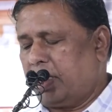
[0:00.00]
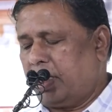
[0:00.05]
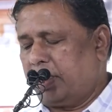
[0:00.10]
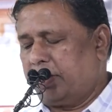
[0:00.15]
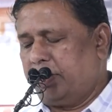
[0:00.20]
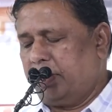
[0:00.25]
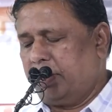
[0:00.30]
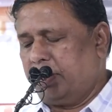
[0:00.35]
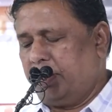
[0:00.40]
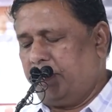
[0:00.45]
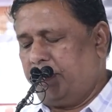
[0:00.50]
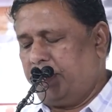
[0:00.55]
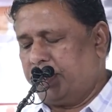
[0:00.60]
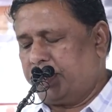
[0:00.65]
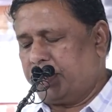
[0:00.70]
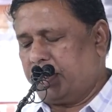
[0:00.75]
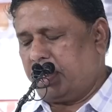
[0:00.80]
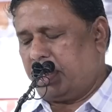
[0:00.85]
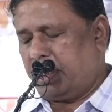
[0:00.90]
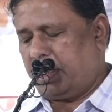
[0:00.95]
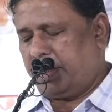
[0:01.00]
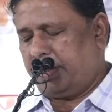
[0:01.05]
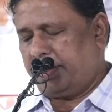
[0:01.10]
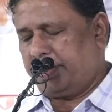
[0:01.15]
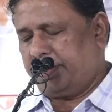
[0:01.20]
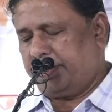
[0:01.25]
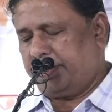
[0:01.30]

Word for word: राज्य अधिवेशन है